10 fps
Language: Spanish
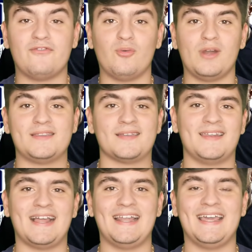al futbolista
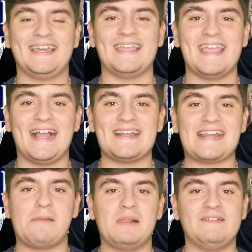senegalés que llega al
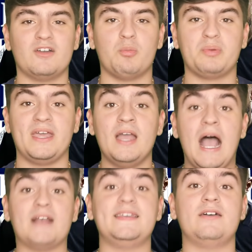Real Betis Balompié.
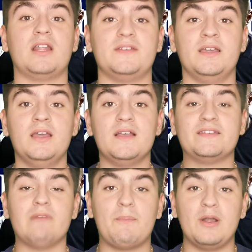Así que ahora sí,
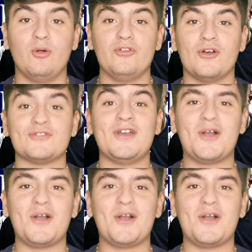sin más preludios,